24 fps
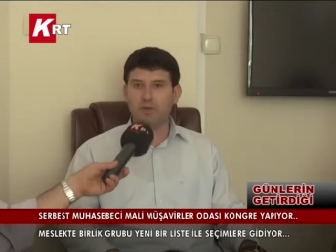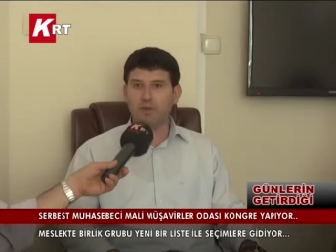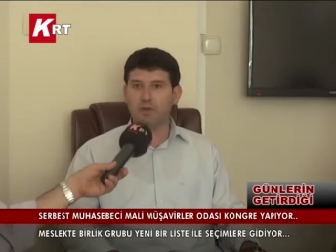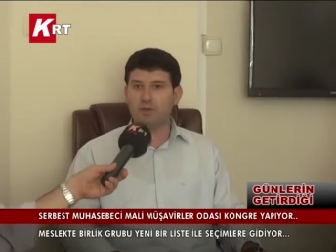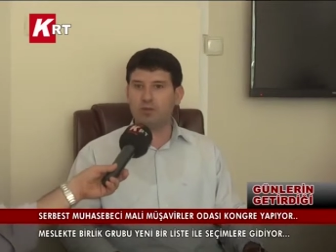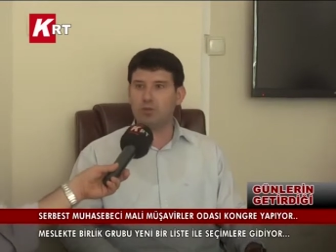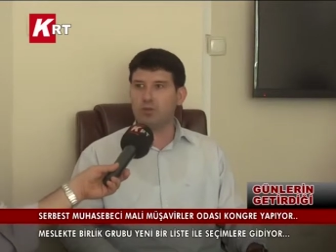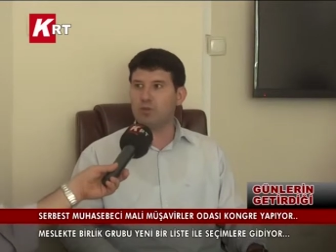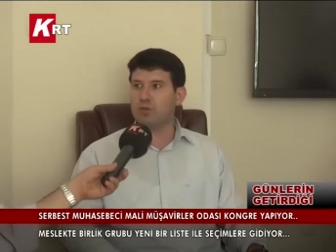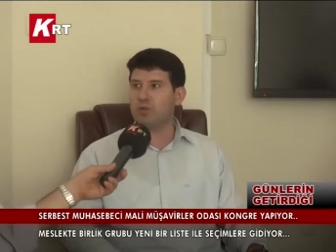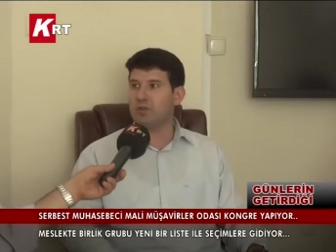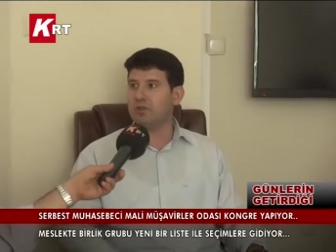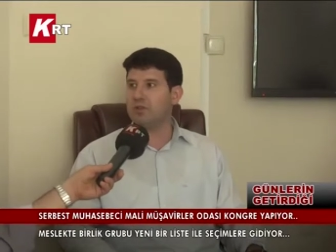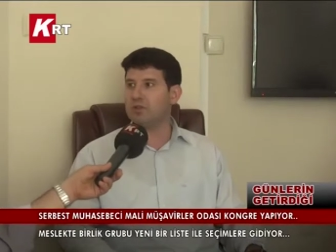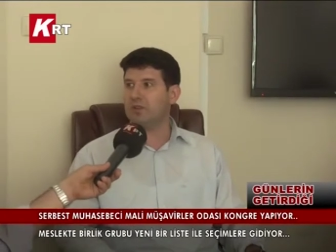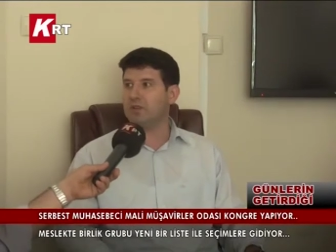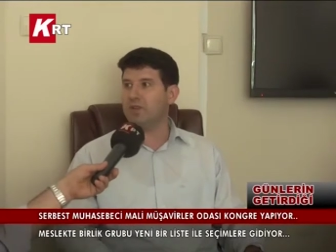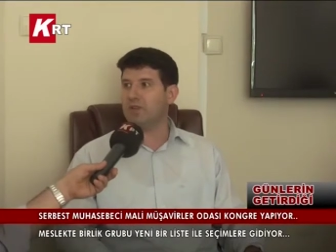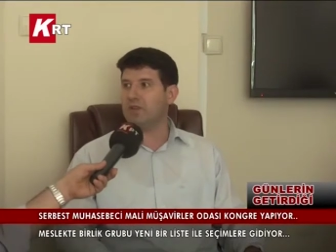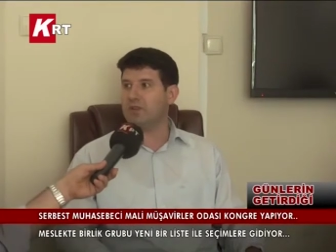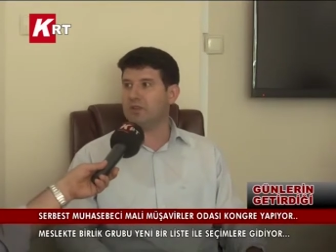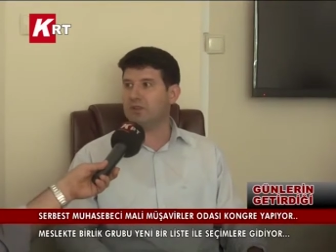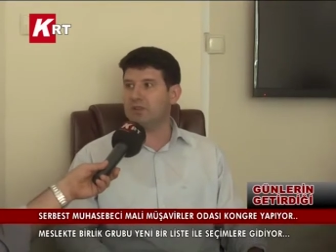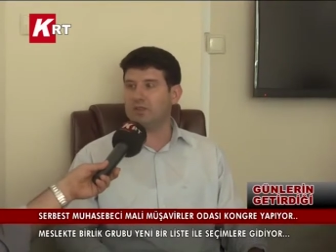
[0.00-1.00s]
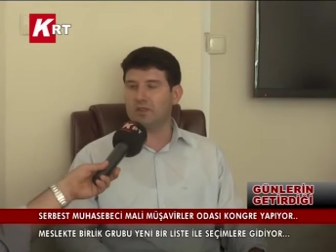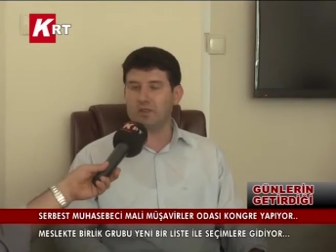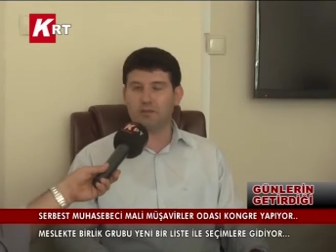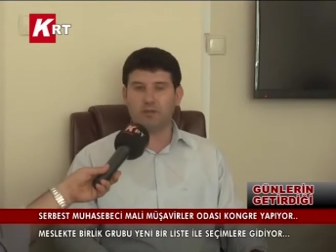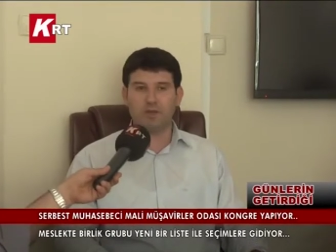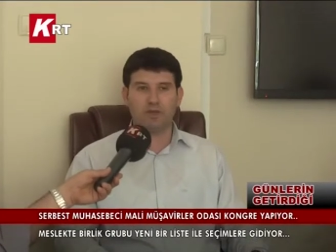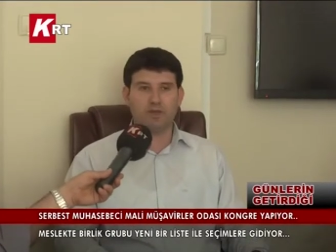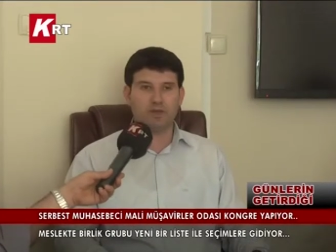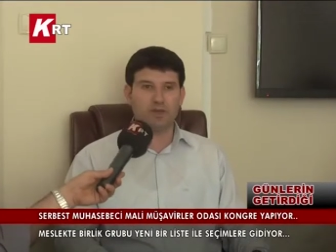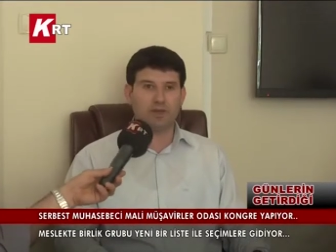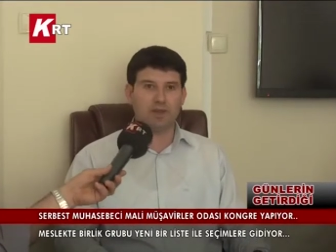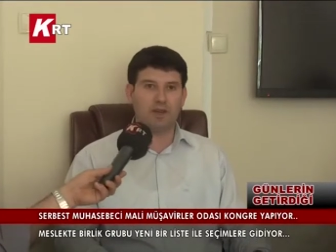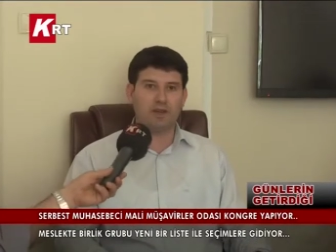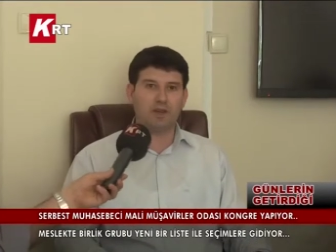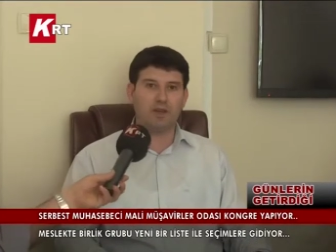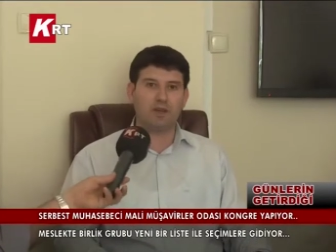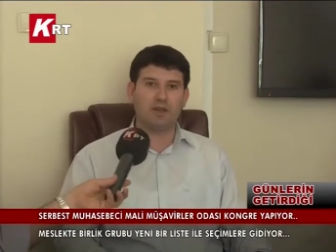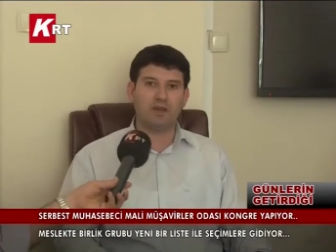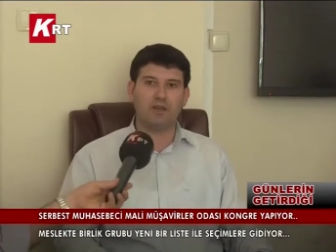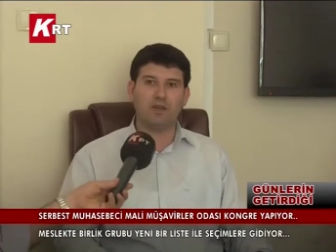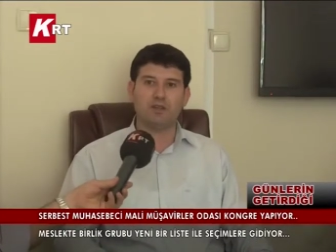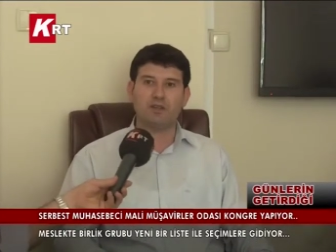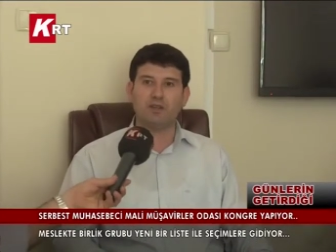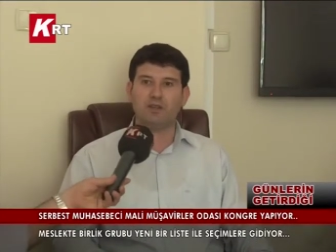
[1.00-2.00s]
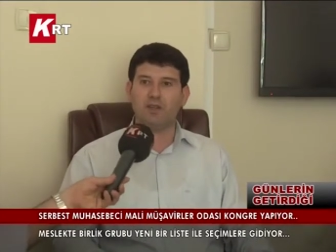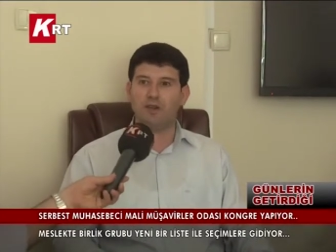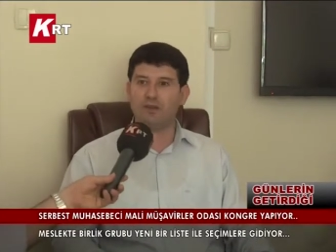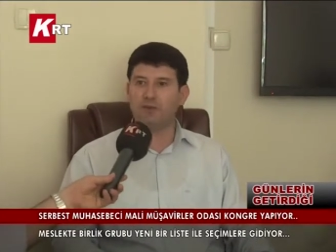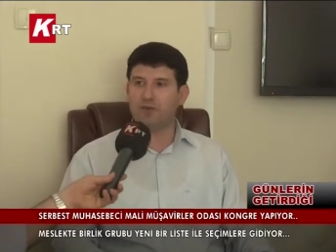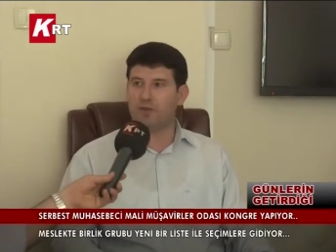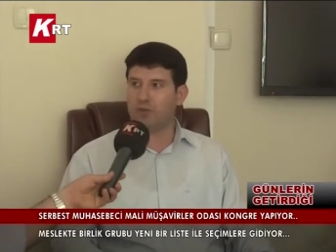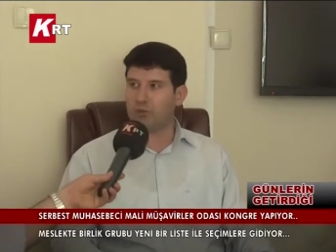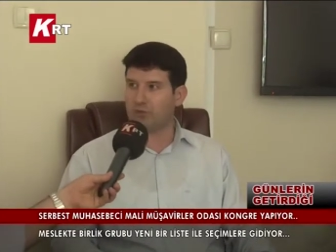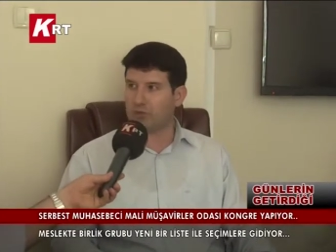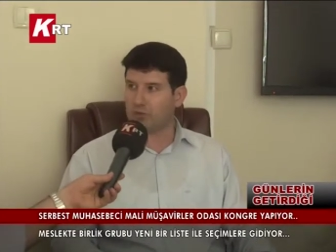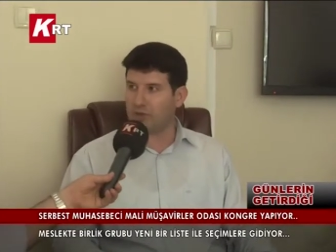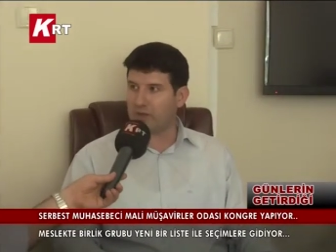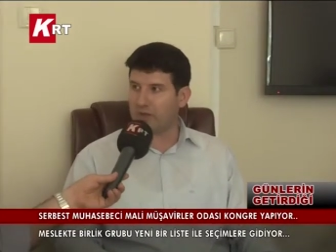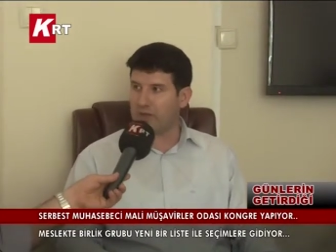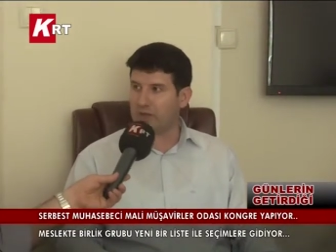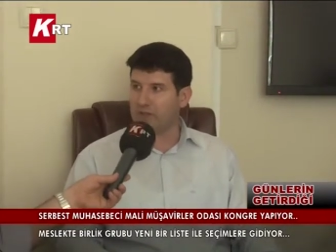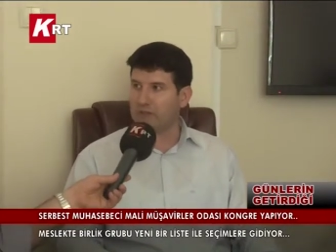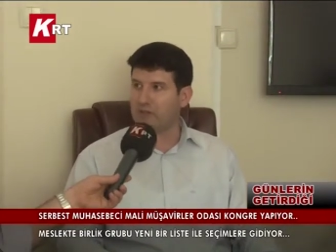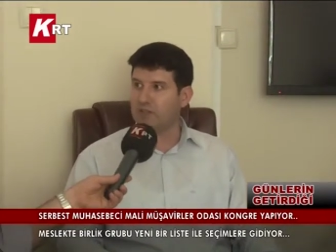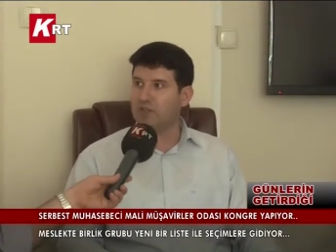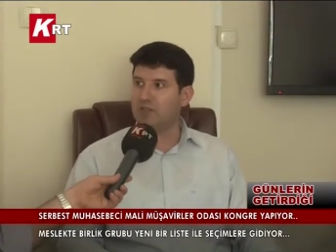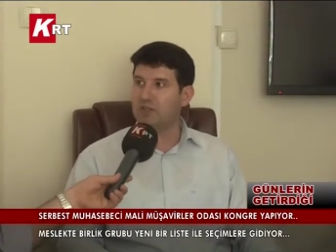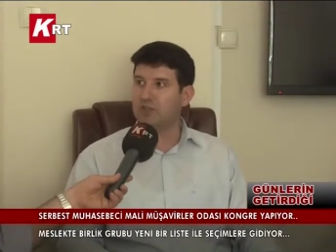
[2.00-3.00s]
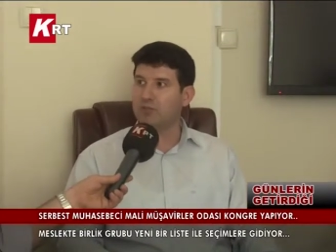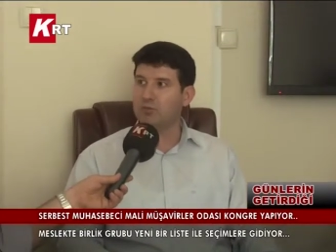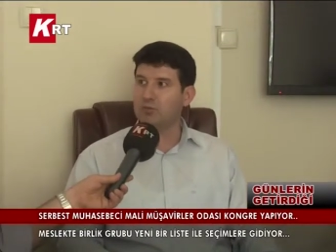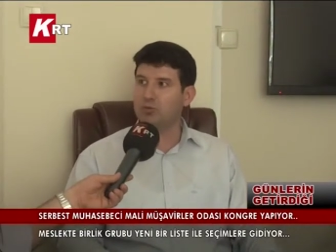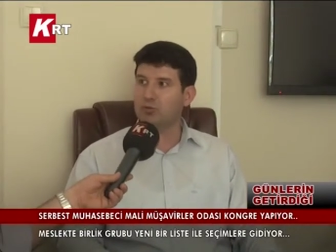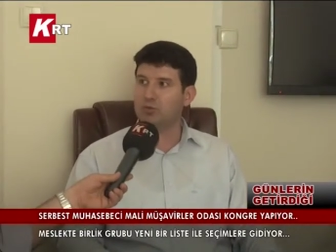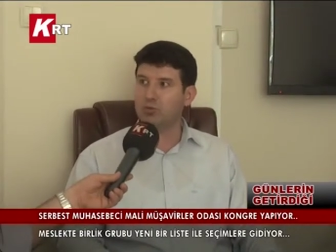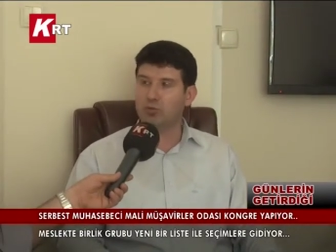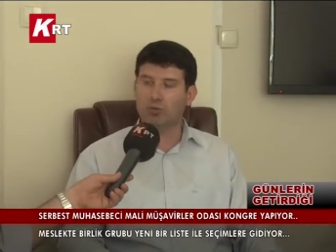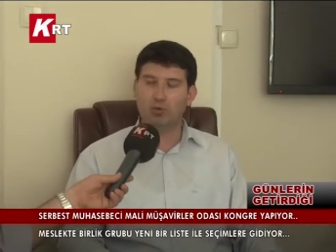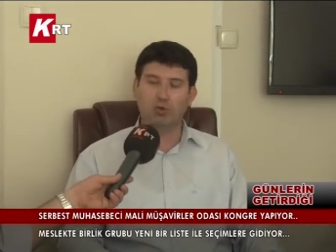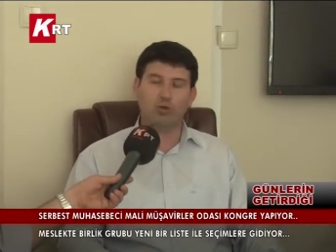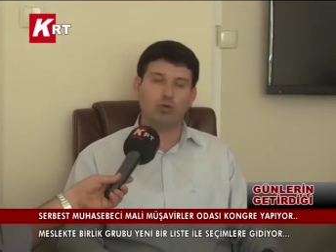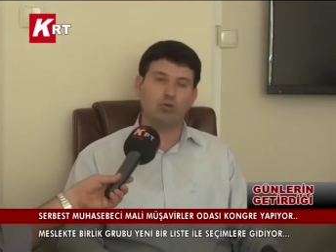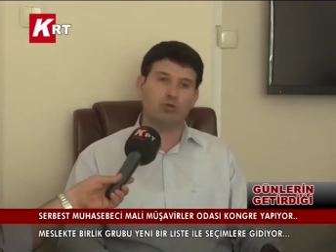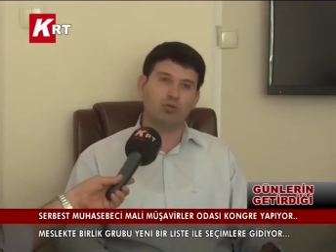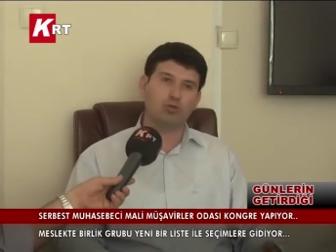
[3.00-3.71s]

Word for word: belirlediği bu ücretin altında tabii ki ne e, defter tutan arkadaşlarımız oluyor.